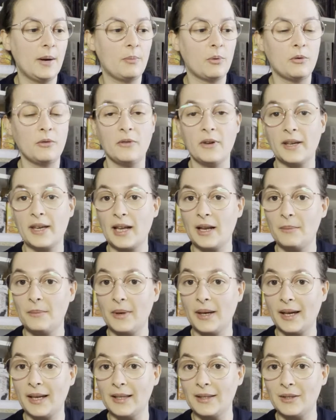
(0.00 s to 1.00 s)
à prouver qu'elle
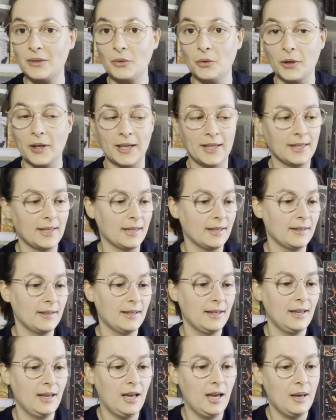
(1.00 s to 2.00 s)
mérite de régner
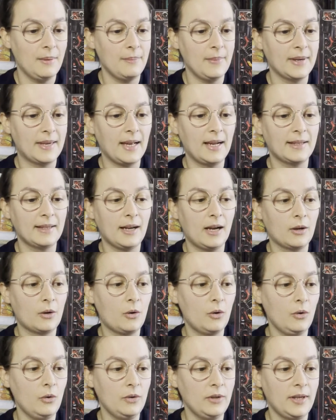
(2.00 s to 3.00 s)
mais quelqu'un
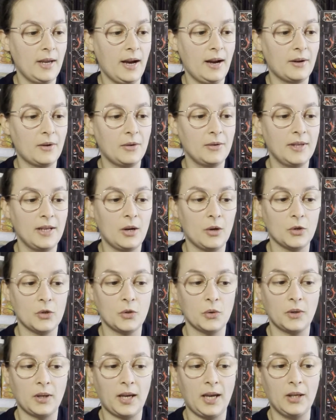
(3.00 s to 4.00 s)
Colonia connaît leurs
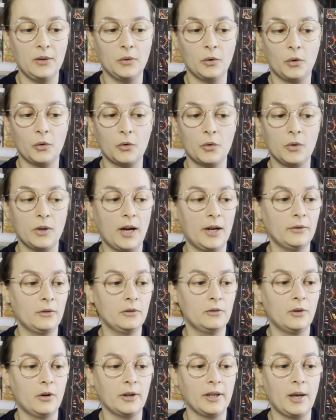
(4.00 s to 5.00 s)
secrets et ne reculera
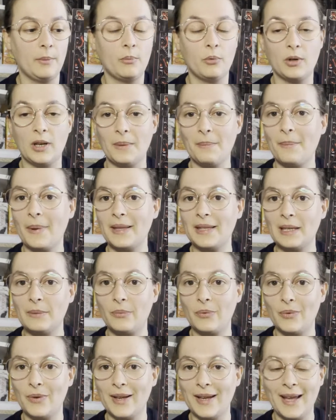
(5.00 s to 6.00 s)
devant rien pour les
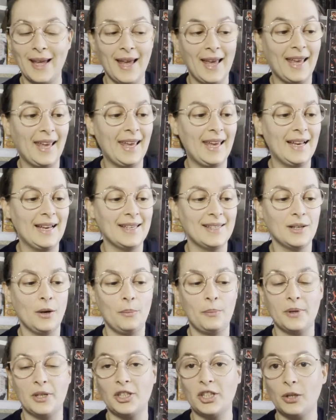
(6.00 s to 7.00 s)
manipuler et les
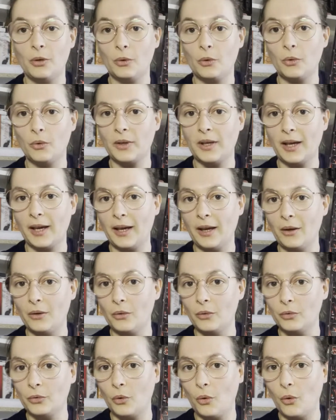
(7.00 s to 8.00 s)
empêcher de conquérir
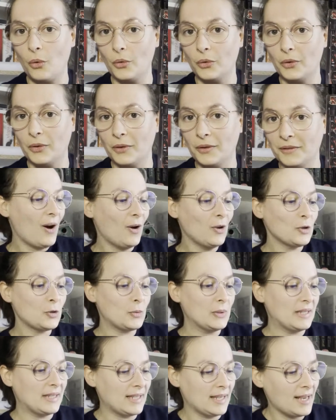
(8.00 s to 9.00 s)
le trône.
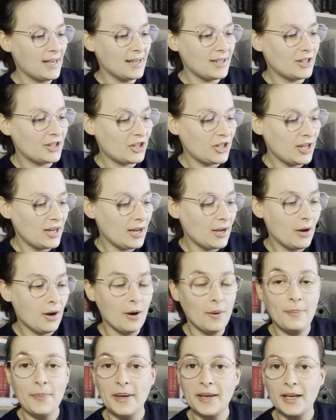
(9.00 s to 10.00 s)
Ensuite, chez
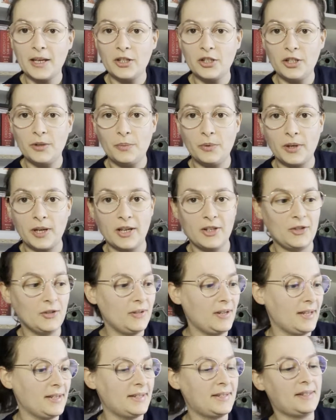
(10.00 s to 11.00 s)
euh, PKJ, Pocket
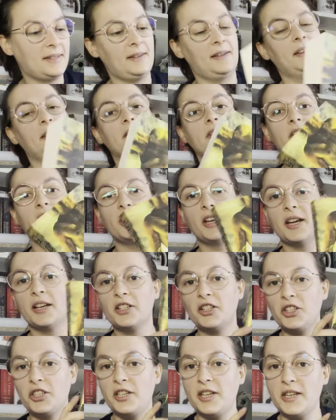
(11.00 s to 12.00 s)
Jeunesse, j'ai
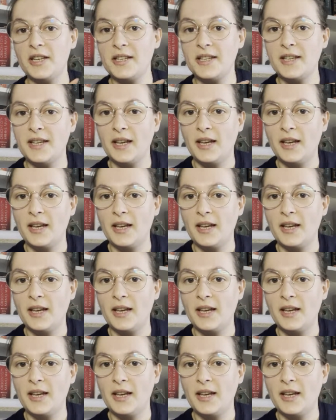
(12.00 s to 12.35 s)
acheté